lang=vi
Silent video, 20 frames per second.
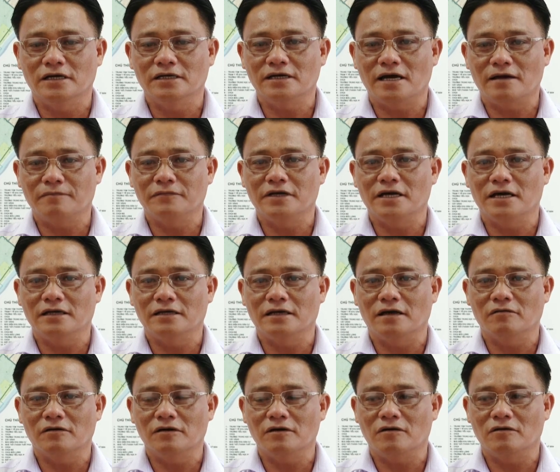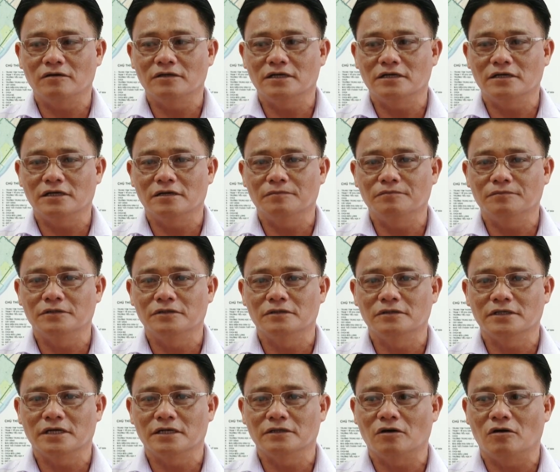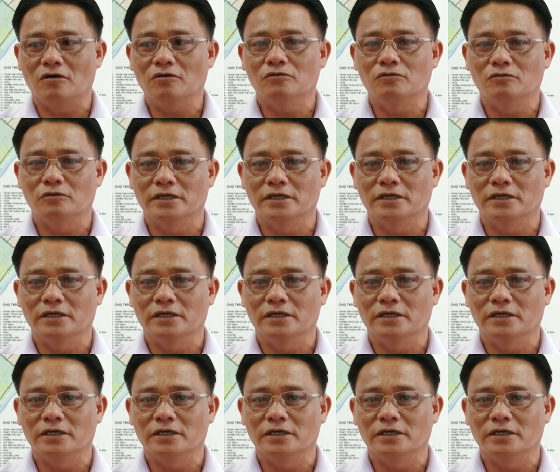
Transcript: để tham gia vào cái hội doanh nghiệp vừa và nhỏ của